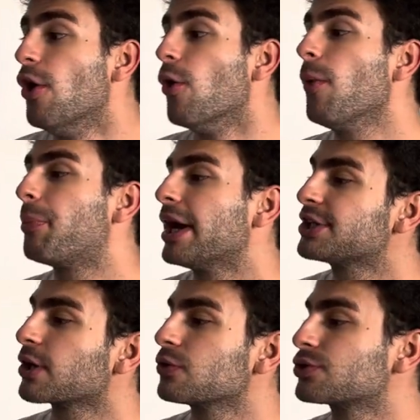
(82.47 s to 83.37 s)
O
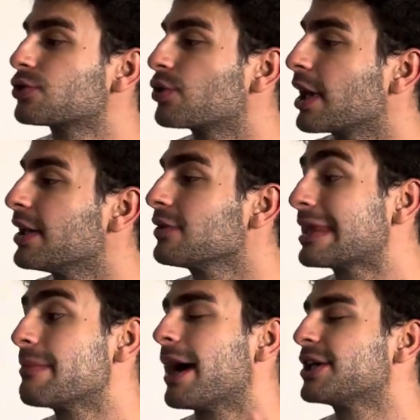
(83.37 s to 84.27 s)
Peixe e a construtora não
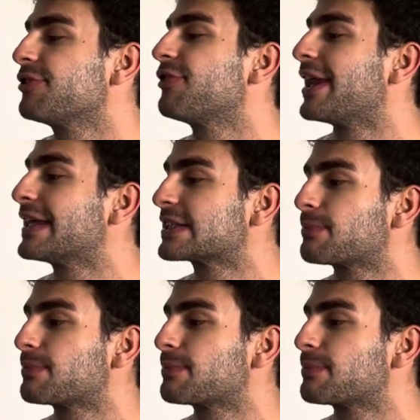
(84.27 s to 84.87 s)
tem mais diferenças